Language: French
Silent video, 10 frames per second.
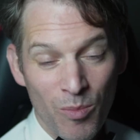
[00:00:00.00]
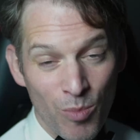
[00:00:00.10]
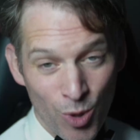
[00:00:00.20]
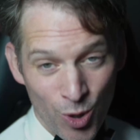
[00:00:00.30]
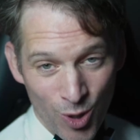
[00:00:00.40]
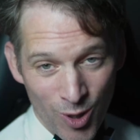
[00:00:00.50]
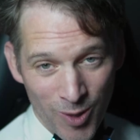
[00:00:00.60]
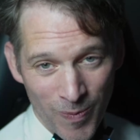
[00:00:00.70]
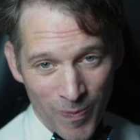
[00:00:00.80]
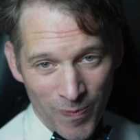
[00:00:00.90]

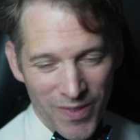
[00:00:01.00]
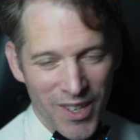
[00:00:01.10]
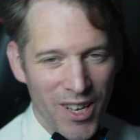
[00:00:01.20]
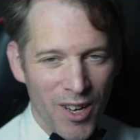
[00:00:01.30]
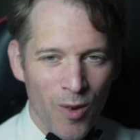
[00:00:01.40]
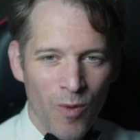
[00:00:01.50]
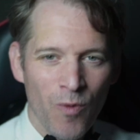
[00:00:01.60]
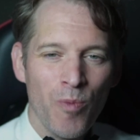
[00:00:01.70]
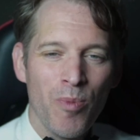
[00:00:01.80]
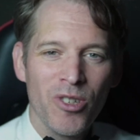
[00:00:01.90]
Bonjour.
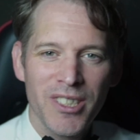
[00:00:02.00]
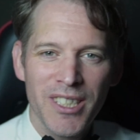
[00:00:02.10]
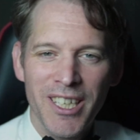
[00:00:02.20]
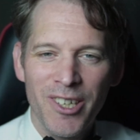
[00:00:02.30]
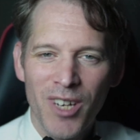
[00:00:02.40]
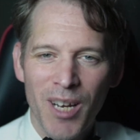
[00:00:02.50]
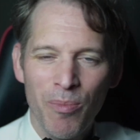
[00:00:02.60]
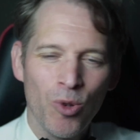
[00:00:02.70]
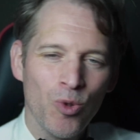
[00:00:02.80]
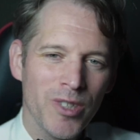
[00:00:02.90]
Vous pensez que la
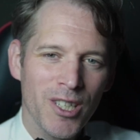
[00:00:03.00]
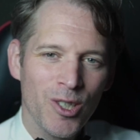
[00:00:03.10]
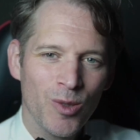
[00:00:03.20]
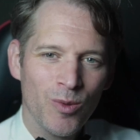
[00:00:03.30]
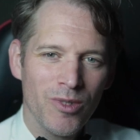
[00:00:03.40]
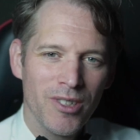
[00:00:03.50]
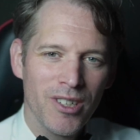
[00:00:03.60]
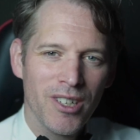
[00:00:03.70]
prononciation